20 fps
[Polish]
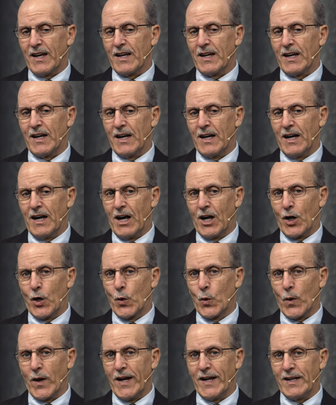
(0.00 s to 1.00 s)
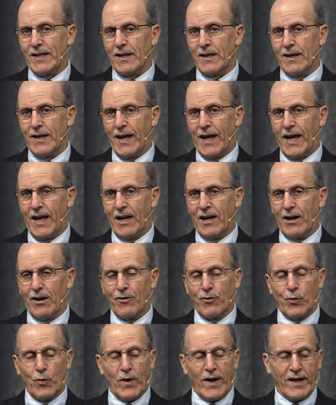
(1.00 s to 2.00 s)
Będzie to wielki dzień rozliczeń.
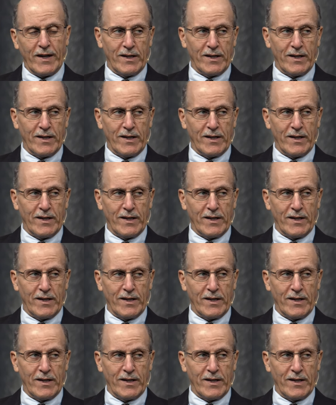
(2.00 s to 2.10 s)
Uh,